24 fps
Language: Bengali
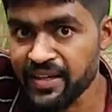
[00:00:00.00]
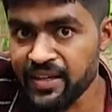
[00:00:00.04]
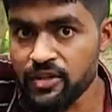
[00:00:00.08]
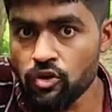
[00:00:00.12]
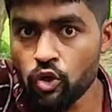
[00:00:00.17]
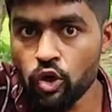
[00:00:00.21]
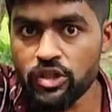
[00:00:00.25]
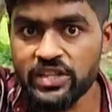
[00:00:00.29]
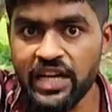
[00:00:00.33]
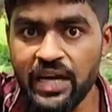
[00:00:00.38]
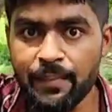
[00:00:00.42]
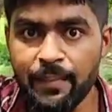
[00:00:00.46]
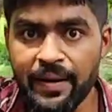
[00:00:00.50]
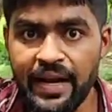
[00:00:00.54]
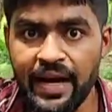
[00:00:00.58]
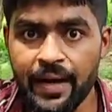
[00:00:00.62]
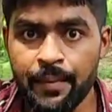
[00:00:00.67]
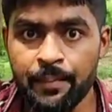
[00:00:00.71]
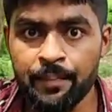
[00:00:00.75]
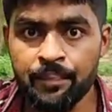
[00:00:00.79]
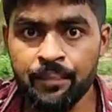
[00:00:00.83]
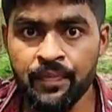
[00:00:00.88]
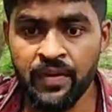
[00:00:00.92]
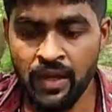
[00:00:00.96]
মার্কিংগুলো থাকবে
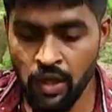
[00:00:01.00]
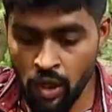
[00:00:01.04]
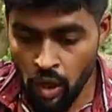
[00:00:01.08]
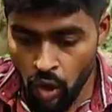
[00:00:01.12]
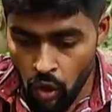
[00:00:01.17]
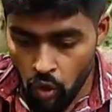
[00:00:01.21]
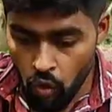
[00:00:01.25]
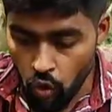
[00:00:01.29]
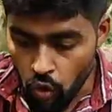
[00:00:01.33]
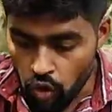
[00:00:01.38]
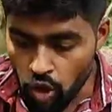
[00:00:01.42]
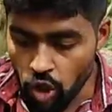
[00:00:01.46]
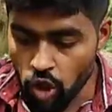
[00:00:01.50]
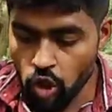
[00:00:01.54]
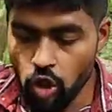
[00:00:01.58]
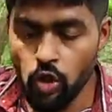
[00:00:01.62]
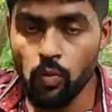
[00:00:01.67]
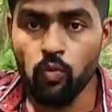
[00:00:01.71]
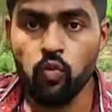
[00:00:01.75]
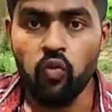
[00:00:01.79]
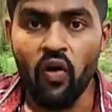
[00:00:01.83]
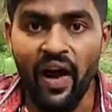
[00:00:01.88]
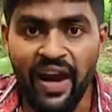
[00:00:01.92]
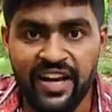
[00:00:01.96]
না কোনো
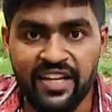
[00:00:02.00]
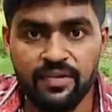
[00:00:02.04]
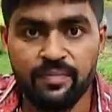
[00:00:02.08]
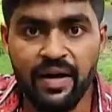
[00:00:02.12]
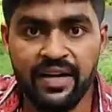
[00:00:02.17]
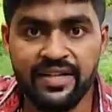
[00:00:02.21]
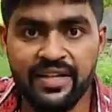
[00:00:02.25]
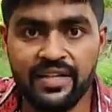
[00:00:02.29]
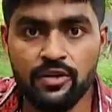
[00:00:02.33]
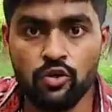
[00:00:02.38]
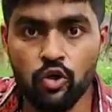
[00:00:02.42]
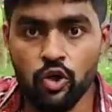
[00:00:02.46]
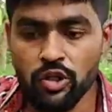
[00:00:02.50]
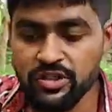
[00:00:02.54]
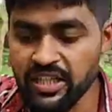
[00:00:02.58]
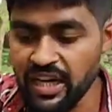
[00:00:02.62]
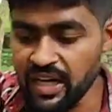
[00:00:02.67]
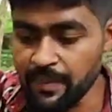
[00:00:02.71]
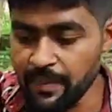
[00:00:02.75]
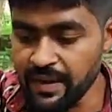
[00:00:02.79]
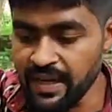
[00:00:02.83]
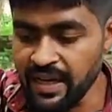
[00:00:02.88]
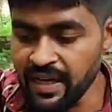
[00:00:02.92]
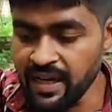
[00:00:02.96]
রকম হোয়াইট মার্কিংগুলো
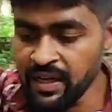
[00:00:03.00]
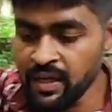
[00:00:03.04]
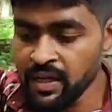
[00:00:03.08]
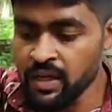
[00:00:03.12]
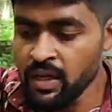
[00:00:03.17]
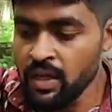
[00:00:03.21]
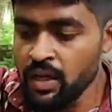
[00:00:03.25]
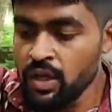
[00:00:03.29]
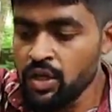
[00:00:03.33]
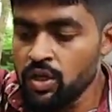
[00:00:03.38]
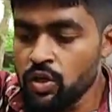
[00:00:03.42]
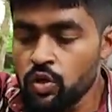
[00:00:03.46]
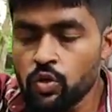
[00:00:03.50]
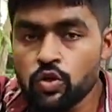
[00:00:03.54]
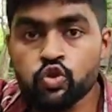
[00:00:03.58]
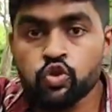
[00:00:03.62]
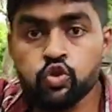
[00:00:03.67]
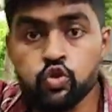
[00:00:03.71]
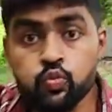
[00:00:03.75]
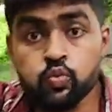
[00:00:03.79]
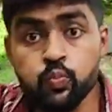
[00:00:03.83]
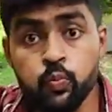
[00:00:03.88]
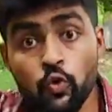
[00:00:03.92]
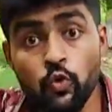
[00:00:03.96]
থাকবে না
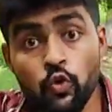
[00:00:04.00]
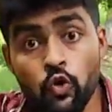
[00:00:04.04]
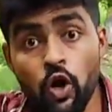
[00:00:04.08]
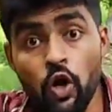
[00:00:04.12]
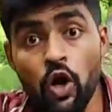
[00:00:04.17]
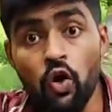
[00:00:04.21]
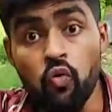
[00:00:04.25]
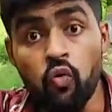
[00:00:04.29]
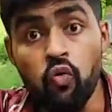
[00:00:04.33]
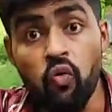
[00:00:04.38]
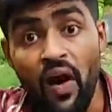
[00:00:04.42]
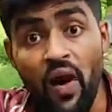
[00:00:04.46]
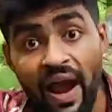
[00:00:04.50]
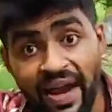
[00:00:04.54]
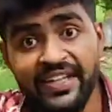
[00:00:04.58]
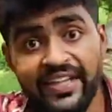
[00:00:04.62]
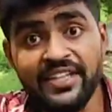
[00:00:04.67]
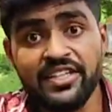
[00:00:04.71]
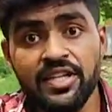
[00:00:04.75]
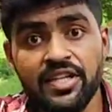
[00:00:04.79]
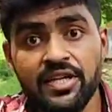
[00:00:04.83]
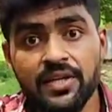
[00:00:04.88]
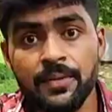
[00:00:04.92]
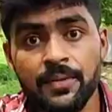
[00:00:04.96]
পুরো
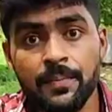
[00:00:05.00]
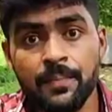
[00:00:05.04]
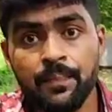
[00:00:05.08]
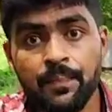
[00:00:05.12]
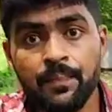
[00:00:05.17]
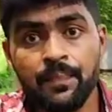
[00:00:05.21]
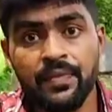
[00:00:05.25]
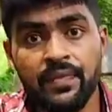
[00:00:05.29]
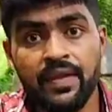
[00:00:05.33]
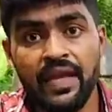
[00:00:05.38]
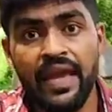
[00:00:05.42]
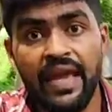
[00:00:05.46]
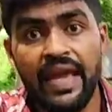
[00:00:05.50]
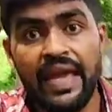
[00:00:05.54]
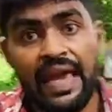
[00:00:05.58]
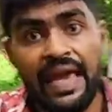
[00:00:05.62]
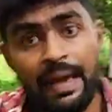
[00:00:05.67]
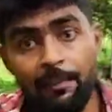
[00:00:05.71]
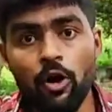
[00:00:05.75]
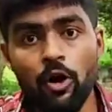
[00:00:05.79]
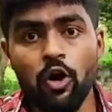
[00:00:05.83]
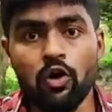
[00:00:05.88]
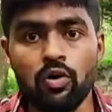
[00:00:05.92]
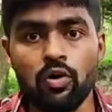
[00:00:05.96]
হোয়াইট
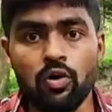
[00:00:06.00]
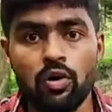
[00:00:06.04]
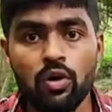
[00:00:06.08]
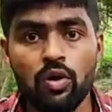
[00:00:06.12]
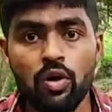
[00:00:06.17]
এবং